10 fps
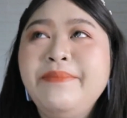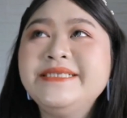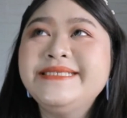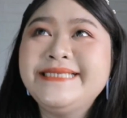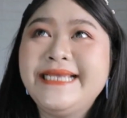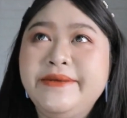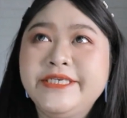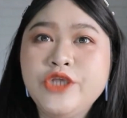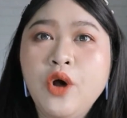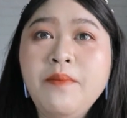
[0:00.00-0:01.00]
เป็นสี
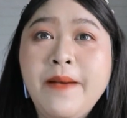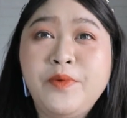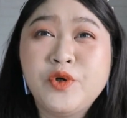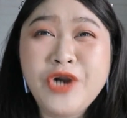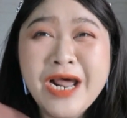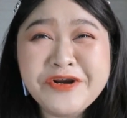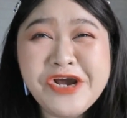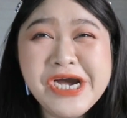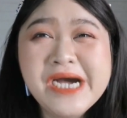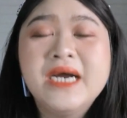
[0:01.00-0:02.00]
ส้มแบบร่า
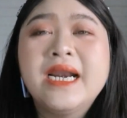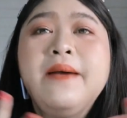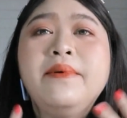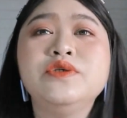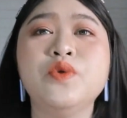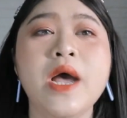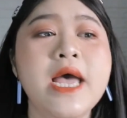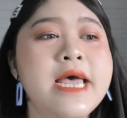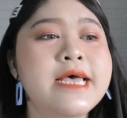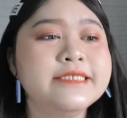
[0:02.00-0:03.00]
เริงนะคะมันรู้สึกว่า
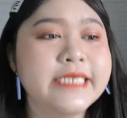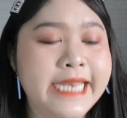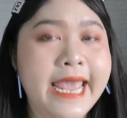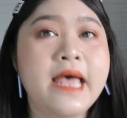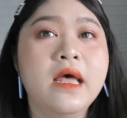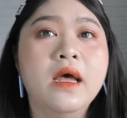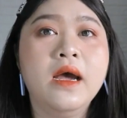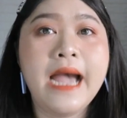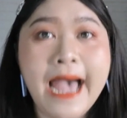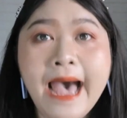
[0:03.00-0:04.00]
สีเนี้ย
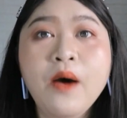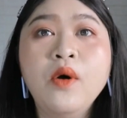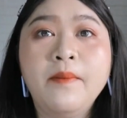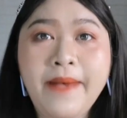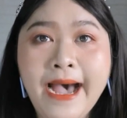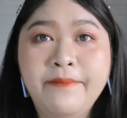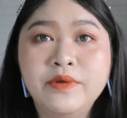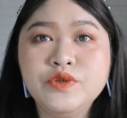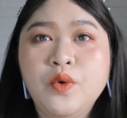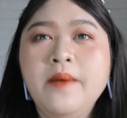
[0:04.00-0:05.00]
เข้ากับปามมัน
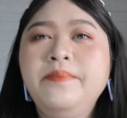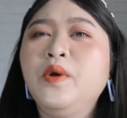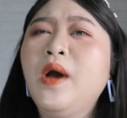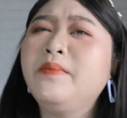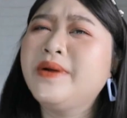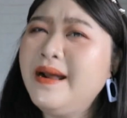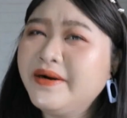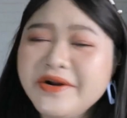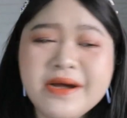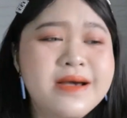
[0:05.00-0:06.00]
รู้สึกว่ามีความร่า
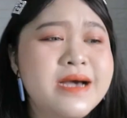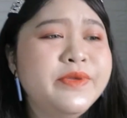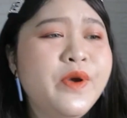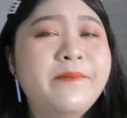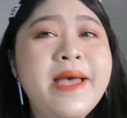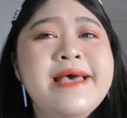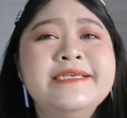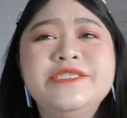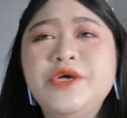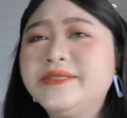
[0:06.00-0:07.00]
เริงมีความ
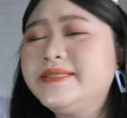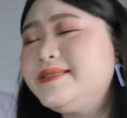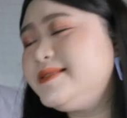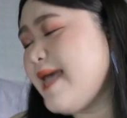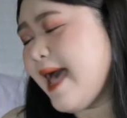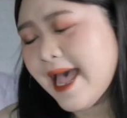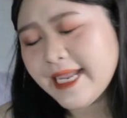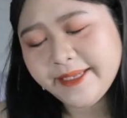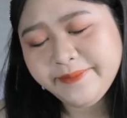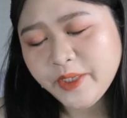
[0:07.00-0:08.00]
สดใส
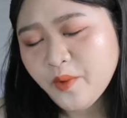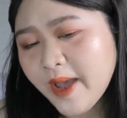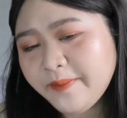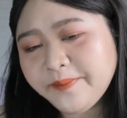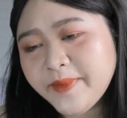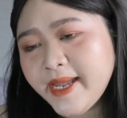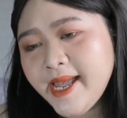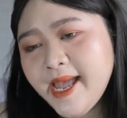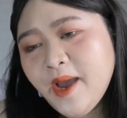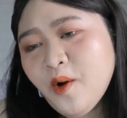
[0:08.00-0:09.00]
มีความ
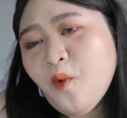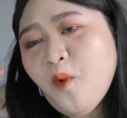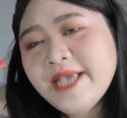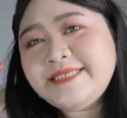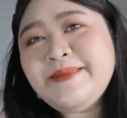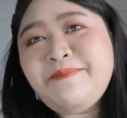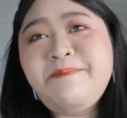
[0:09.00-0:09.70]
วัย18